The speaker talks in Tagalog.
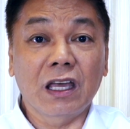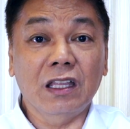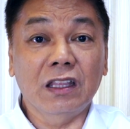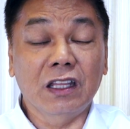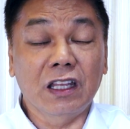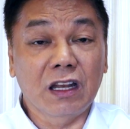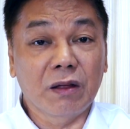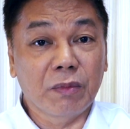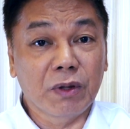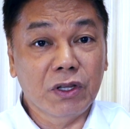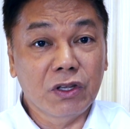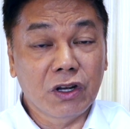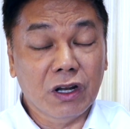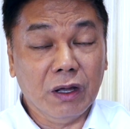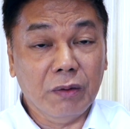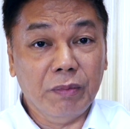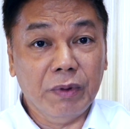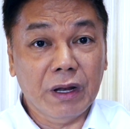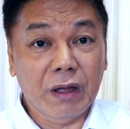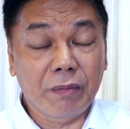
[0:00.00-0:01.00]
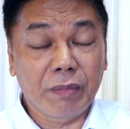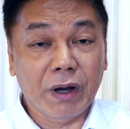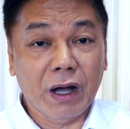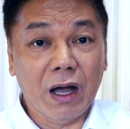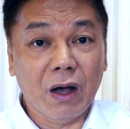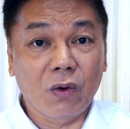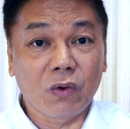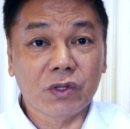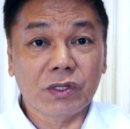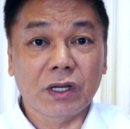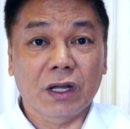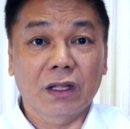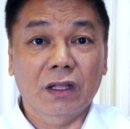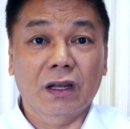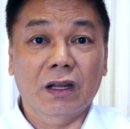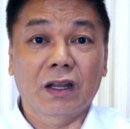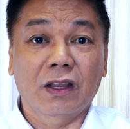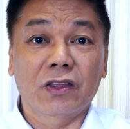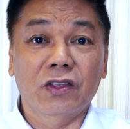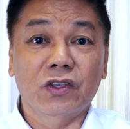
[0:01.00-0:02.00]
hindi naman yun ang ipinapangako sa
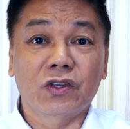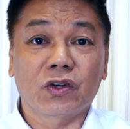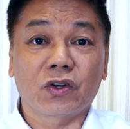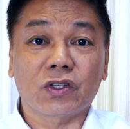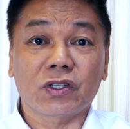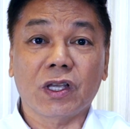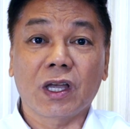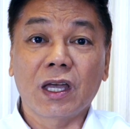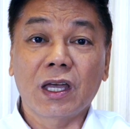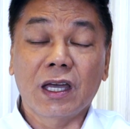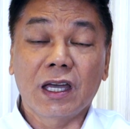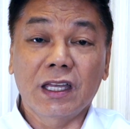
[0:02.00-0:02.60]
kanila ng Diyos,